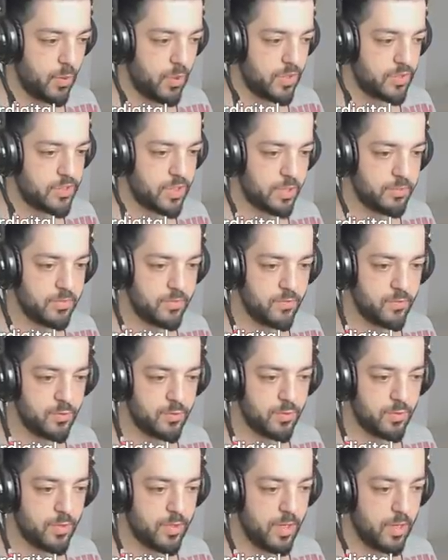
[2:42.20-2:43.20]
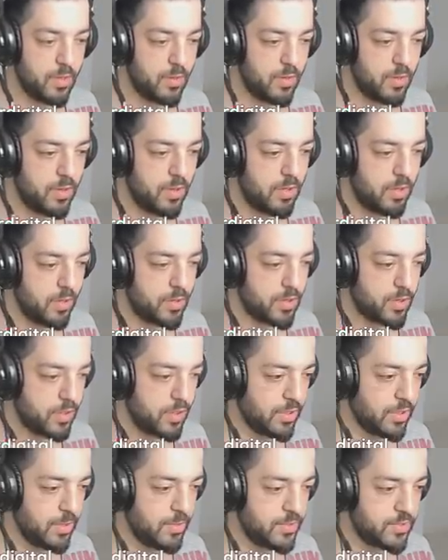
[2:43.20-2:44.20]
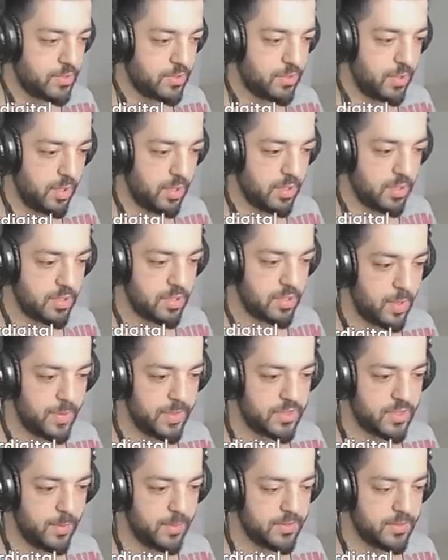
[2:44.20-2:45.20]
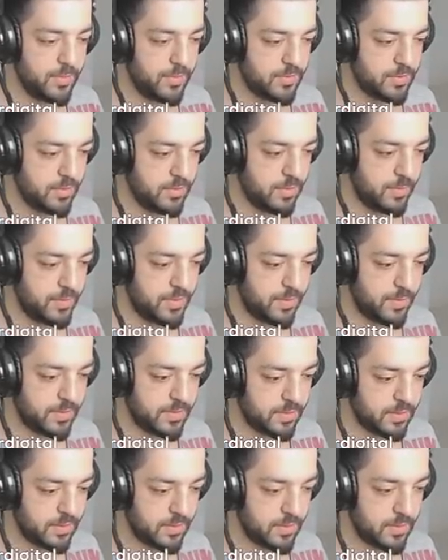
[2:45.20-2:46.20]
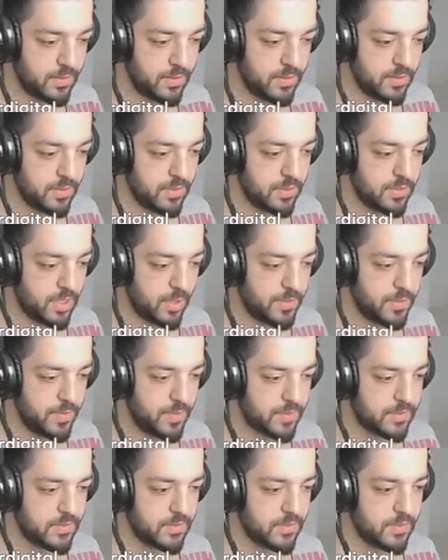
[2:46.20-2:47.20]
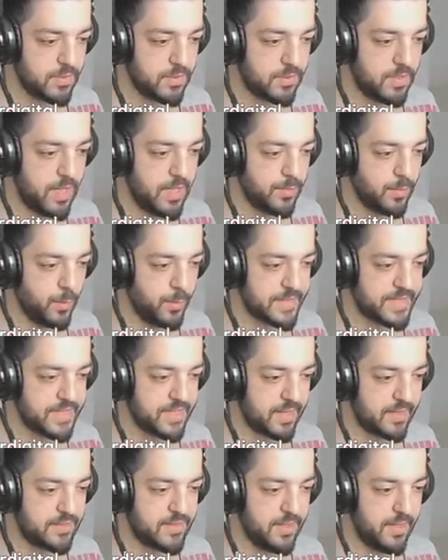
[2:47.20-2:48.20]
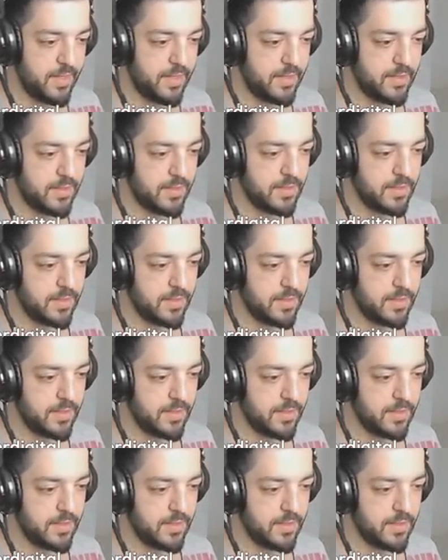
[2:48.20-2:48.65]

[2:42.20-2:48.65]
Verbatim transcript: Oha sen mi vurdun öyle? Oo arkadan da biri sıkıyor. Kapat kapat kapat, kapat kapıyı kapat. Kapıyı kapat. El bombası taktiği.